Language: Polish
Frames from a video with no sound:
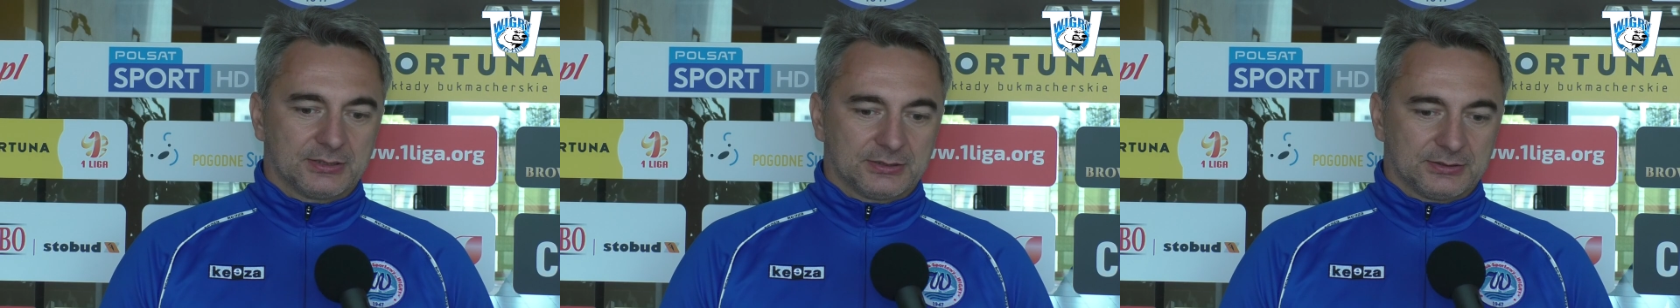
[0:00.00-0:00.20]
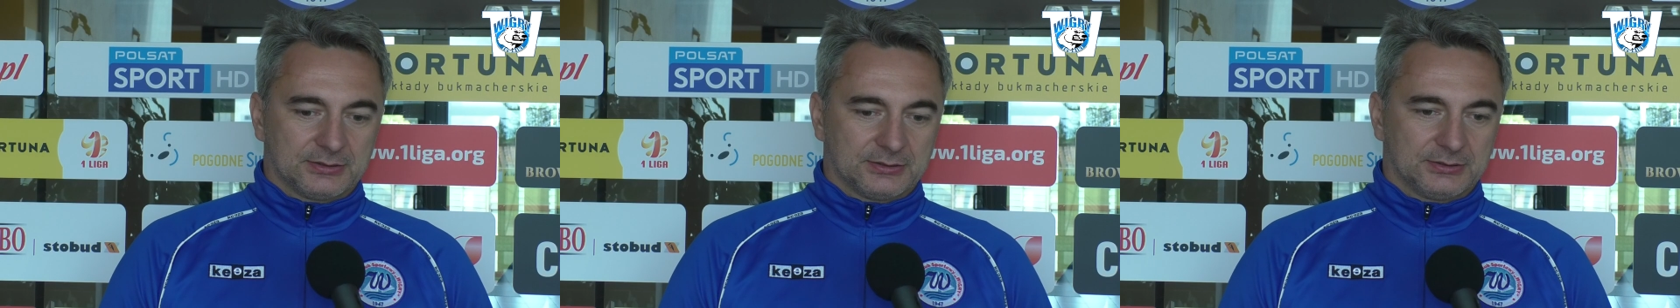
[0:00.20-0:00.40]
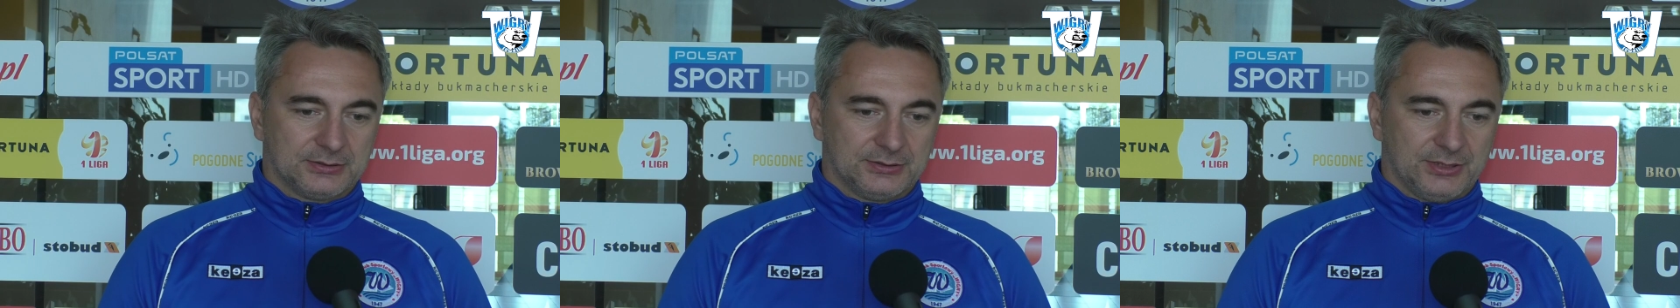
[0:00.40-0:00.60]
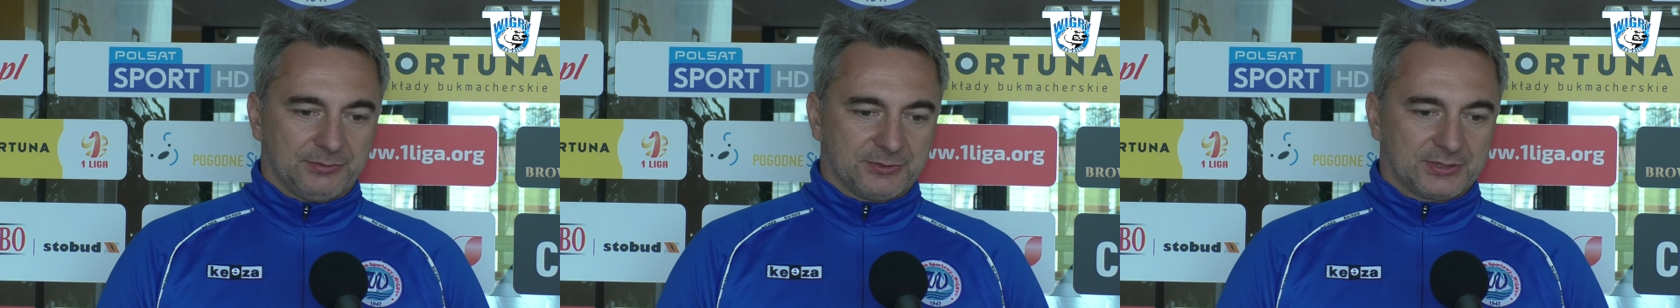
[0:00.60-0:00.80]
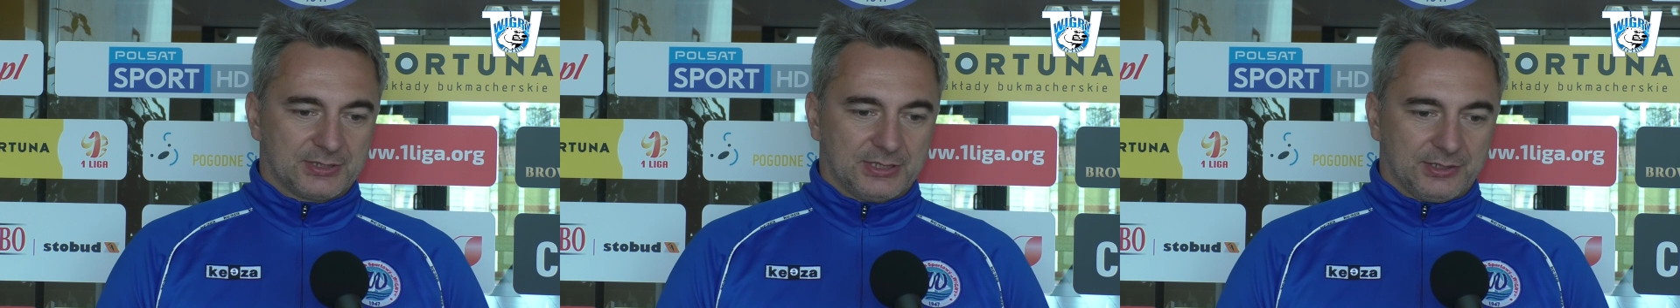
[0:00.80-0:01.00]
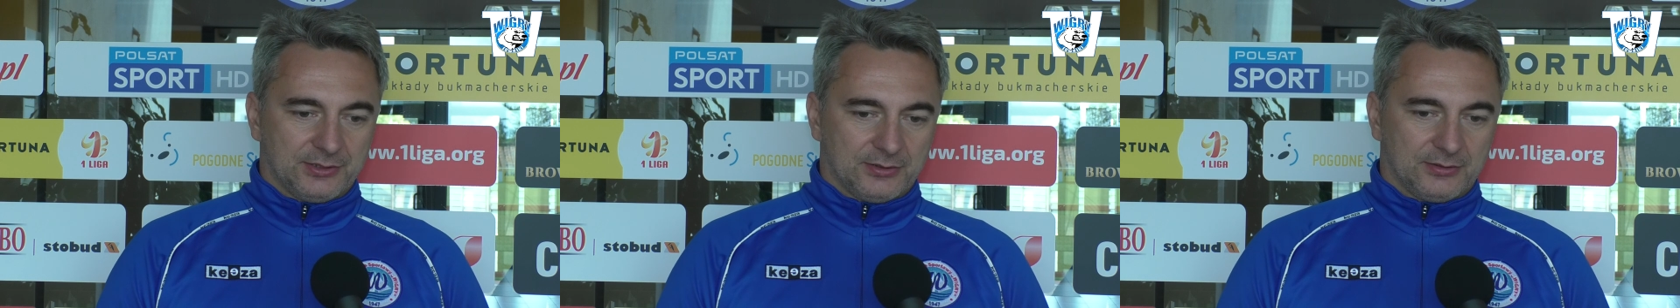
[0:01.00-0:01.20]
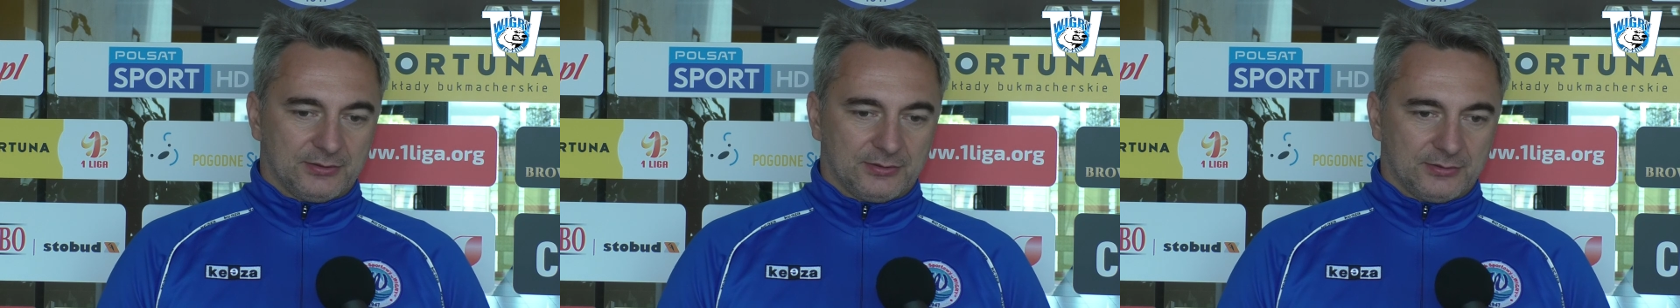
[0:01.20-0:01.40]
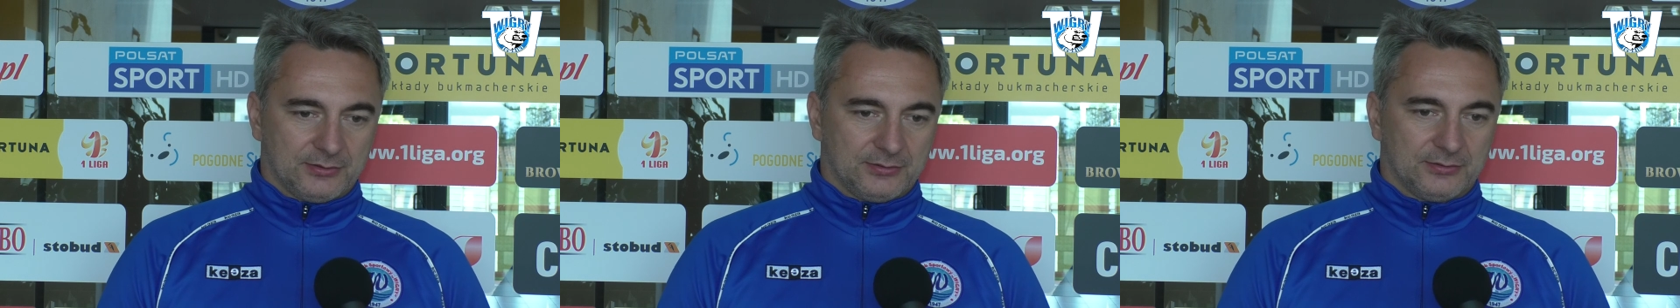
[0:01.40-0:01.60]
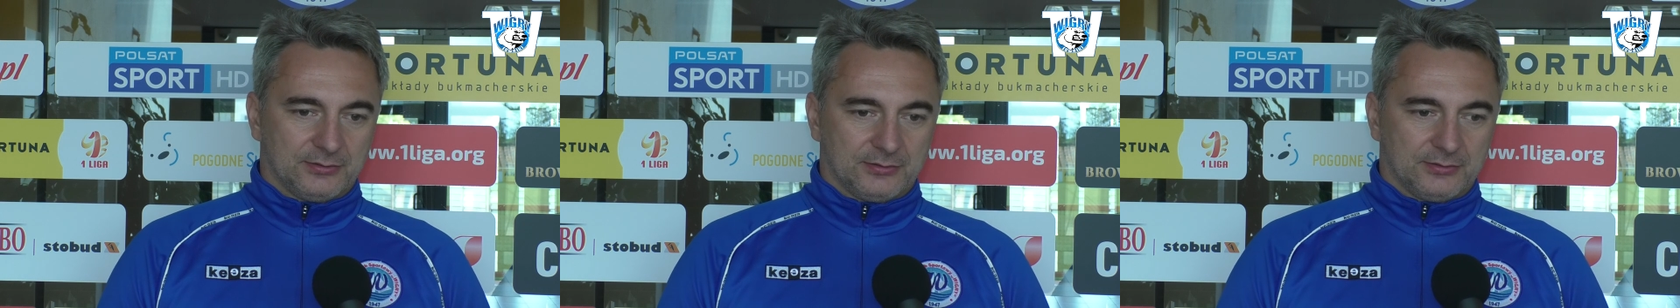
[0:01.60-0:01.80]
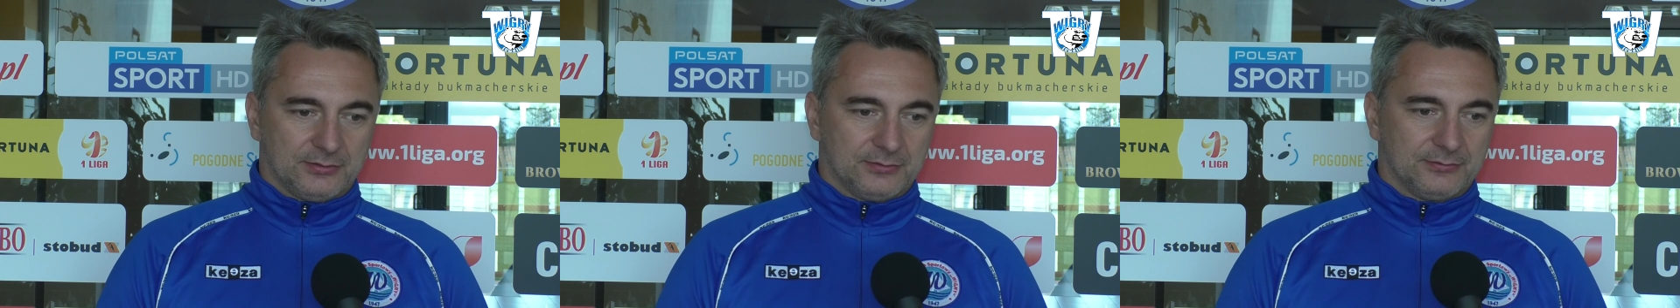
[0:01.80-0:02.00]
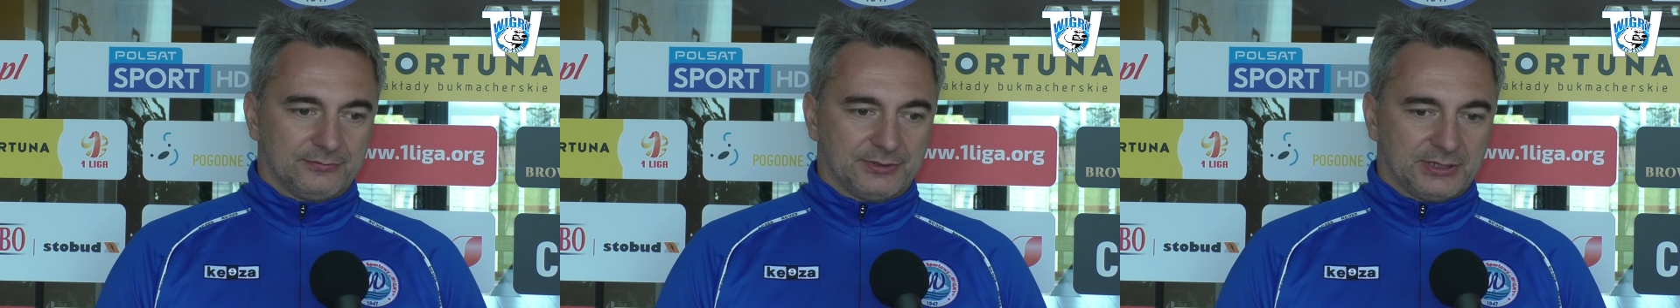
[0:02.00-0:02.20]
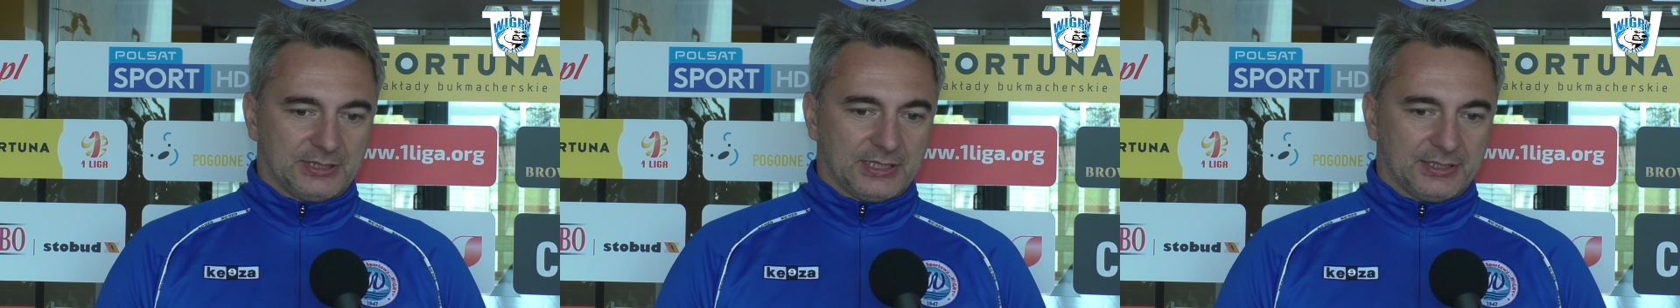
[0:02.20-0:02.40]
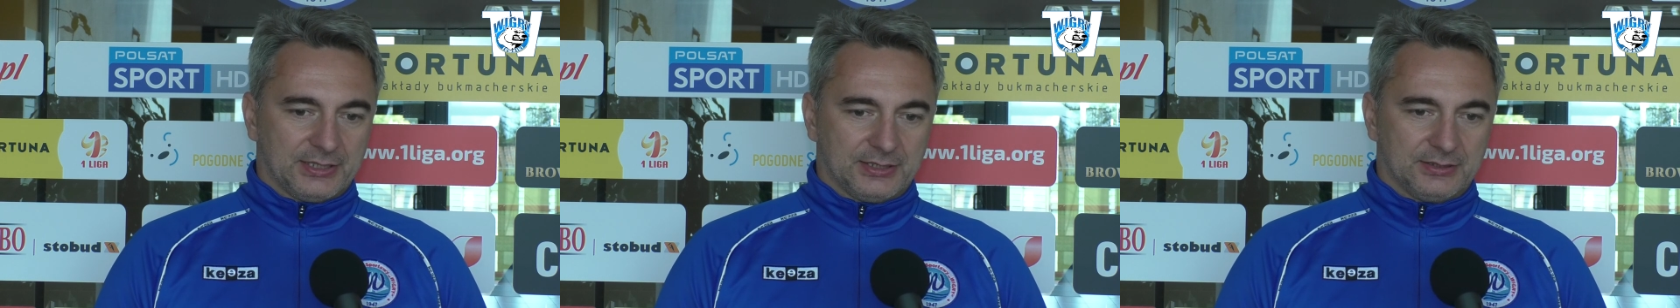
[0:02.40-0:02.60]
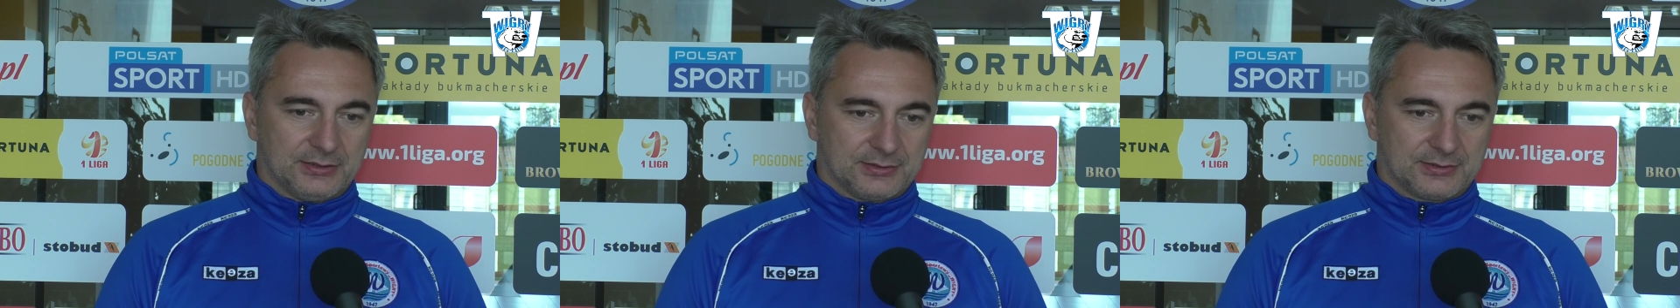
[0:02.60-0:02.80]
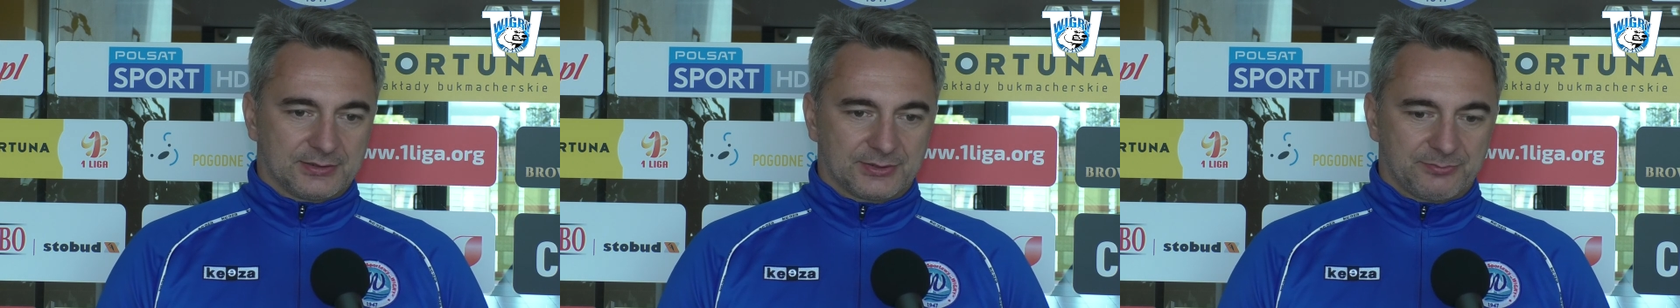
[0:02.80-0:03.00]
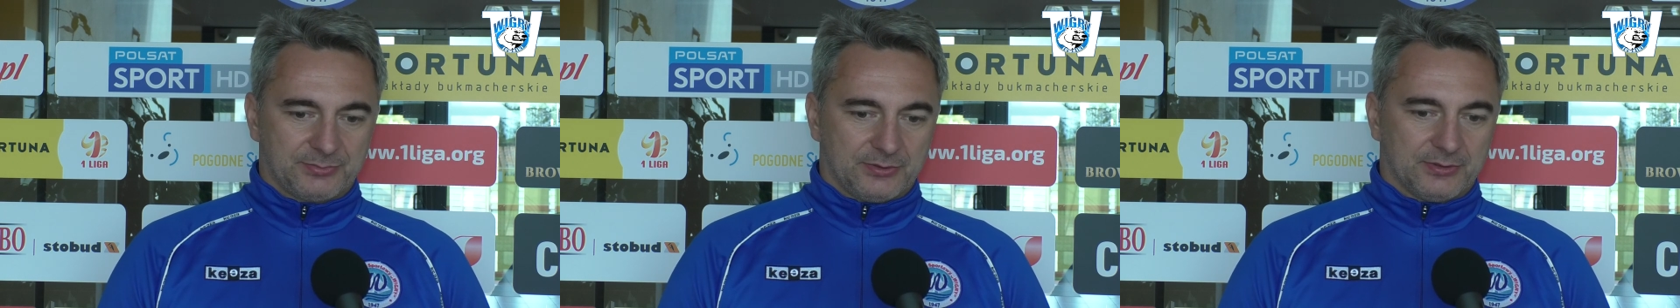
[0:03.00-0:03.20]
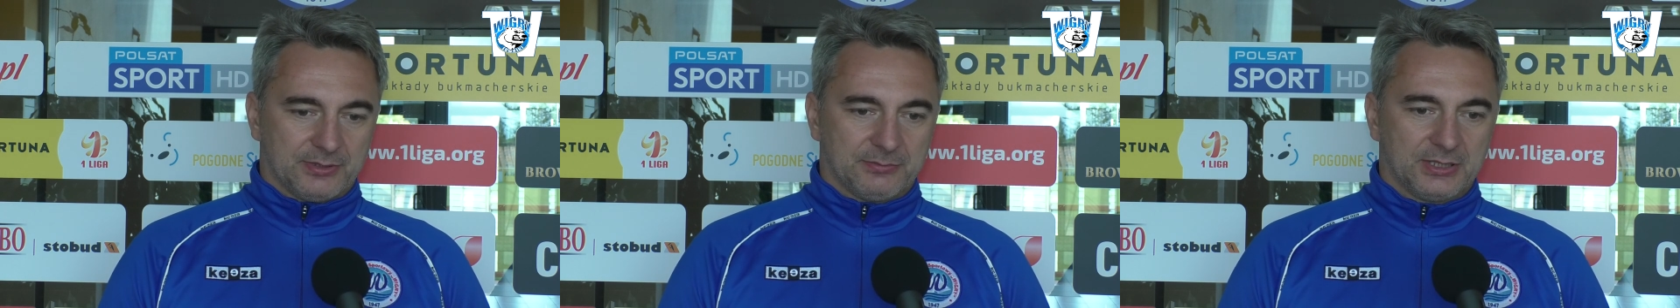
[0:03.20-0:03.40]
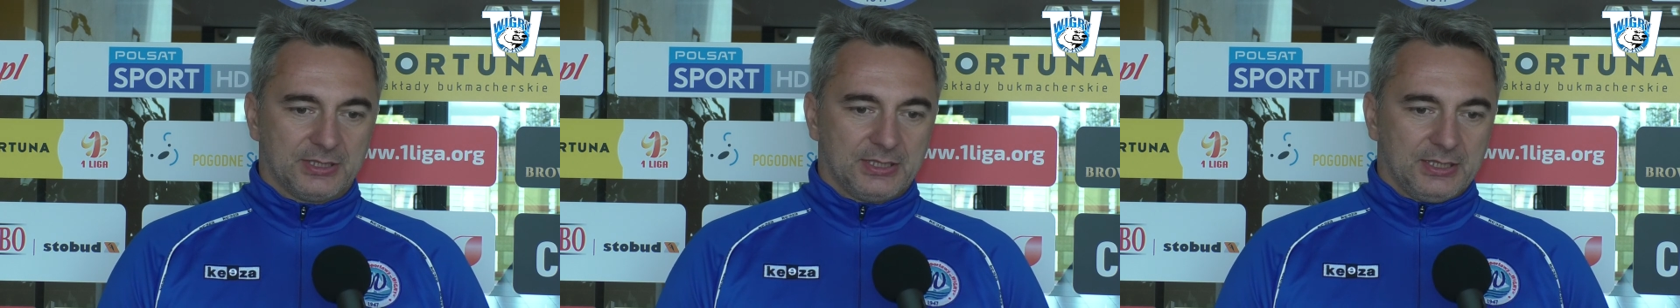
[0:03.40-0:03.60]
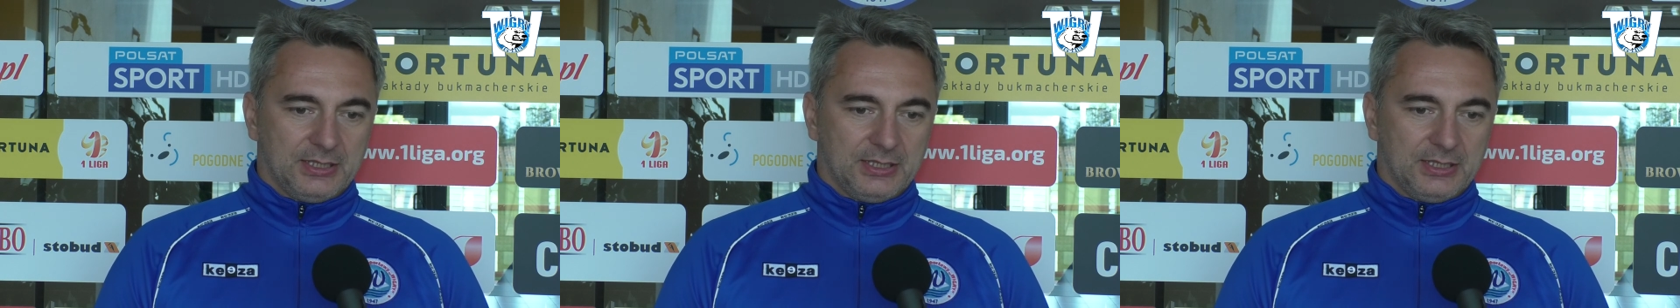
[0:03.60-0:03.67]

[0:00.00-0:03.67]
y, nie myśleli o, o, o wygranej z zespołem y,